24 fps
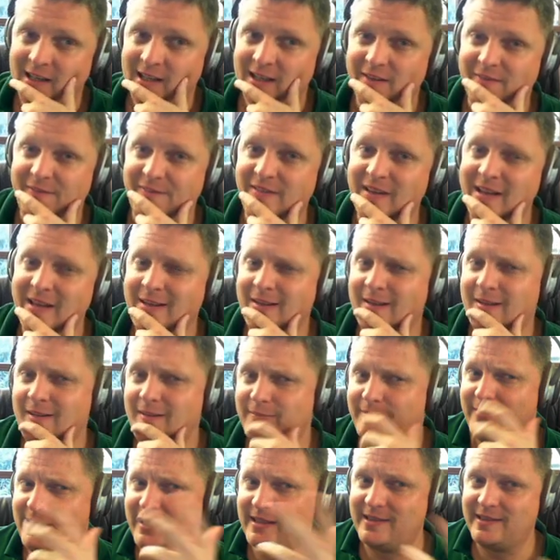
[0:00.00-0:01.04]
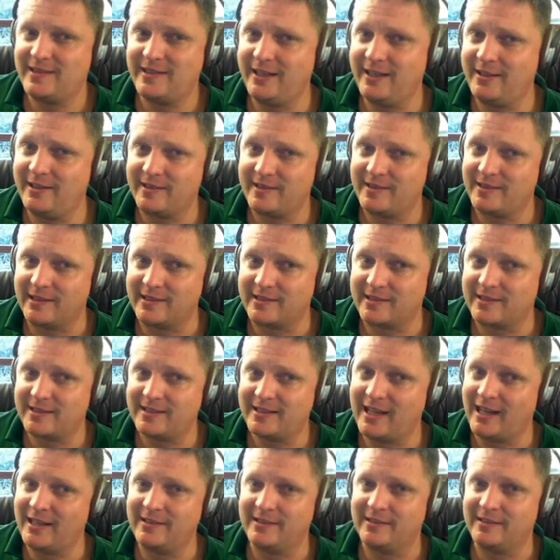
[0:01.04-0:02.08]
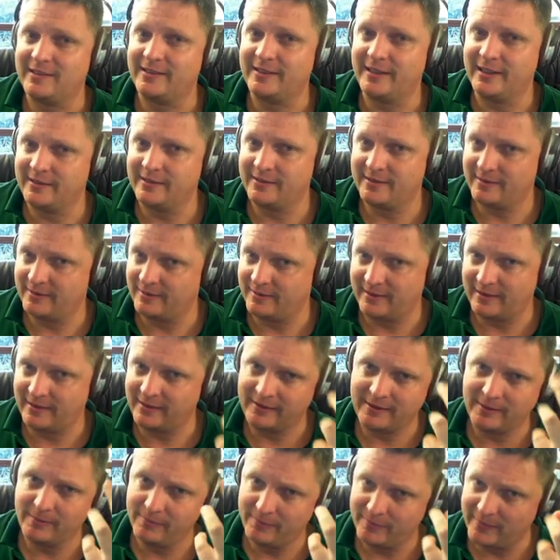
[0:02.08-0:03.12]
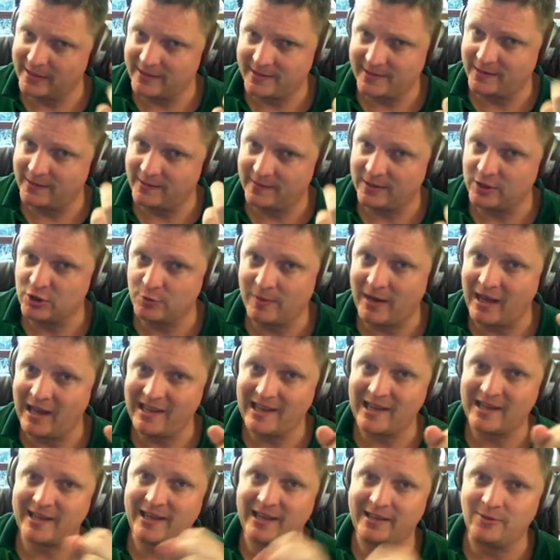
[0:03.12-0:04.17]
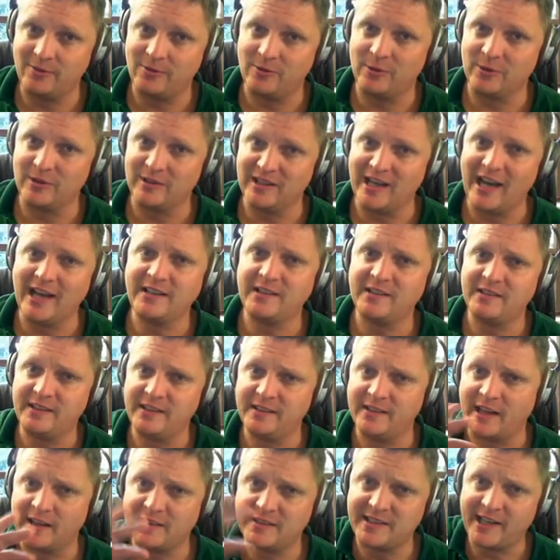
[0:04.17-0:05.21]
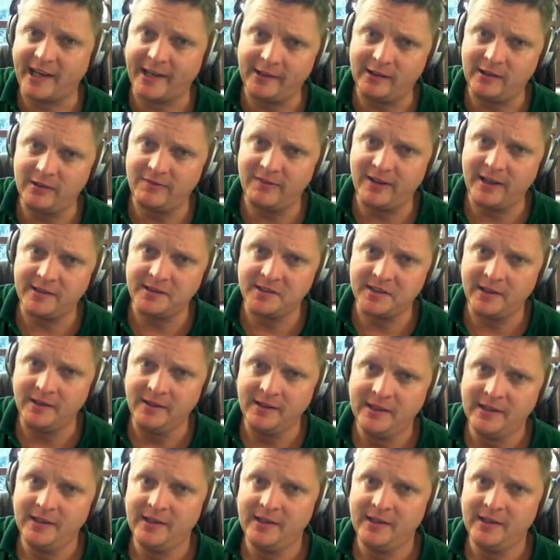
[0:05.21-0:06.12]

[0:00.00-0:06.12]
Wenn Mercedes das kann, dann äh, nimmt Mercedes die Spracherkennung und leitet die nach Tidal weiter.